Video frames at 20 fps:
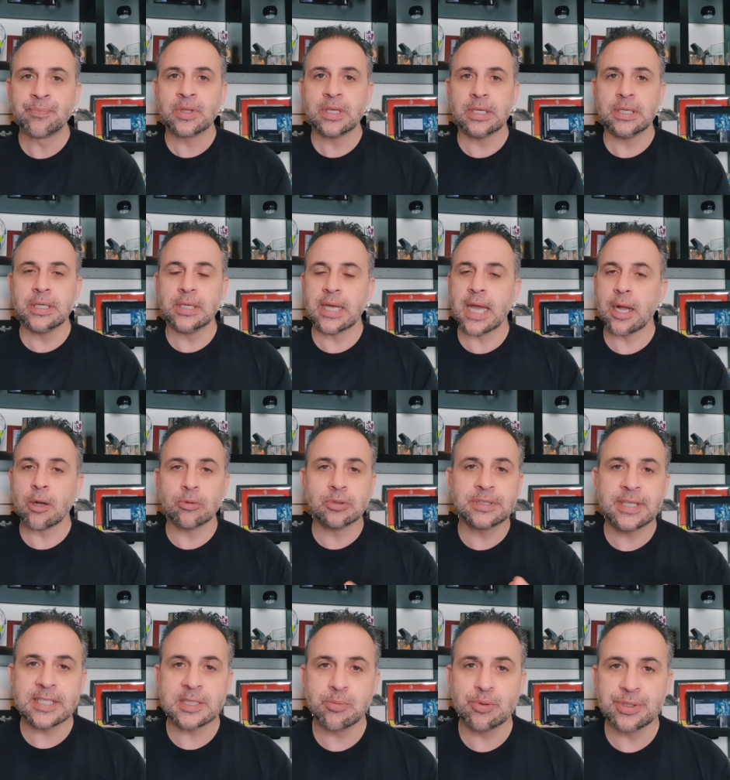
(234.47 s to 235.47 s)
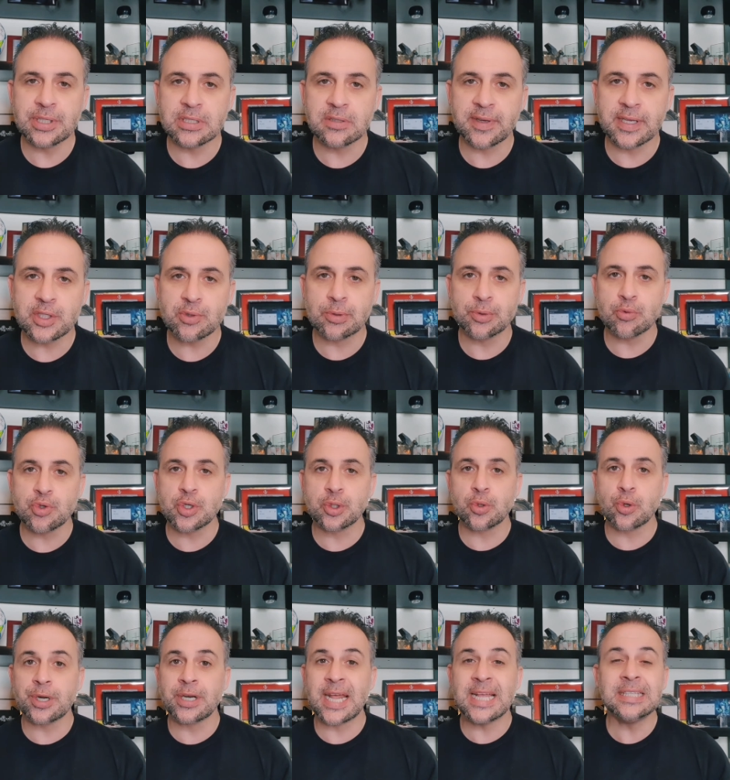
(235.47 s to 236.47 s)
e acontece muitas vezes quando um
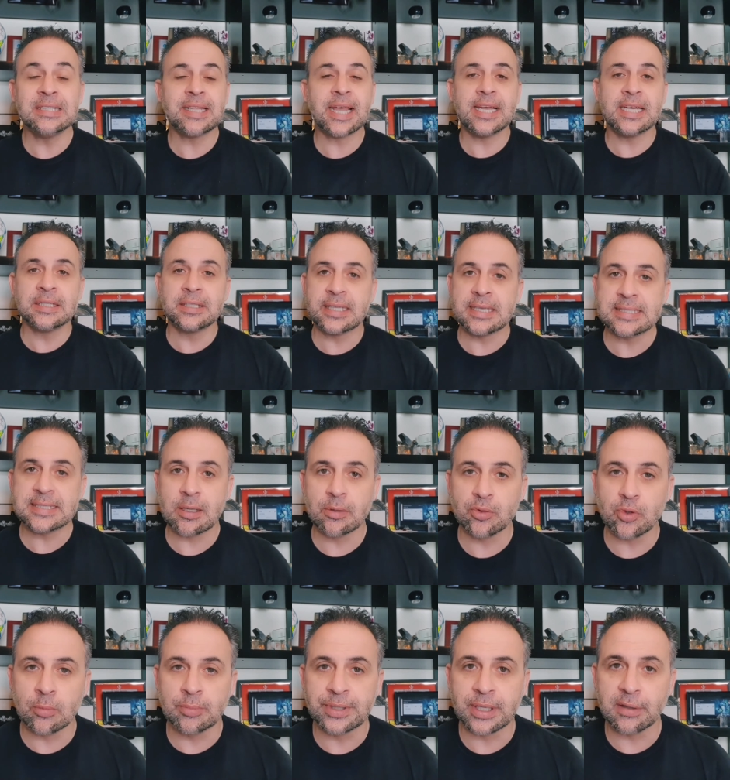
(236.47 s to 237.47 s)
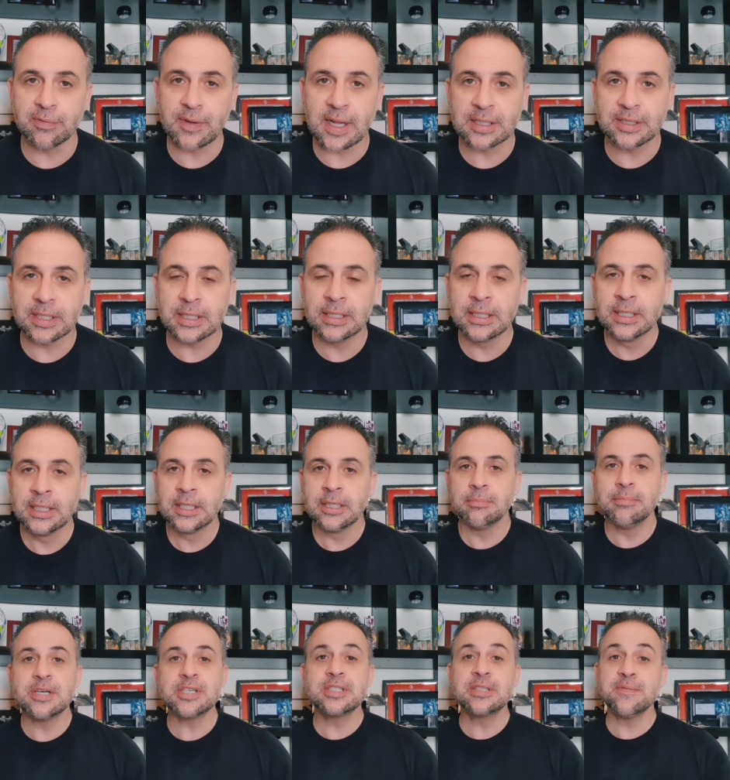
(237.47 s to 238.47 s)
jogador nem tem a intenção de cometer a falta,
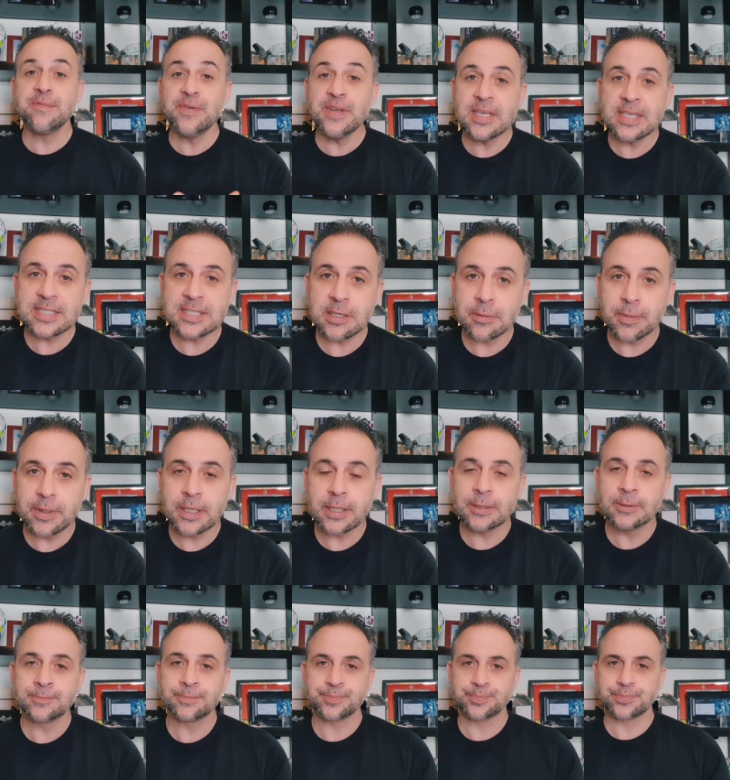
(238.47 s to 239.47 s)
mas devia saber